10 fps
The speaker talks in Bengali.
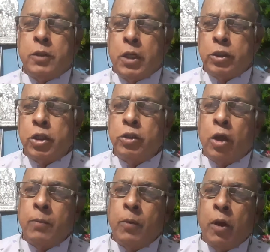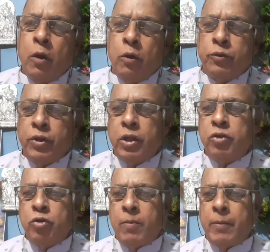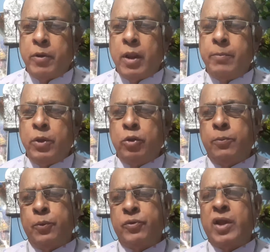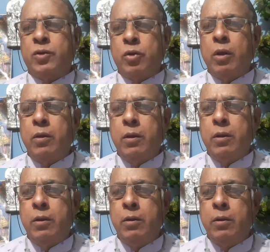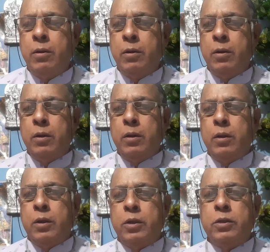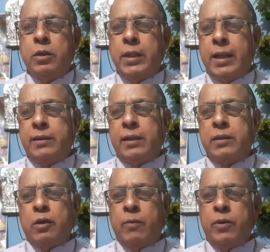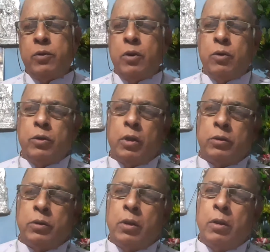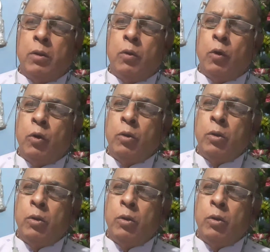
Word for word: সনাতন ধর্ম ও শ্রীকৃষ্ণ ভাবনামৃত প্রচার সংঘ কৃষ্ণদাস ডাক্তার রমেশচন্দ্র দত্ত ও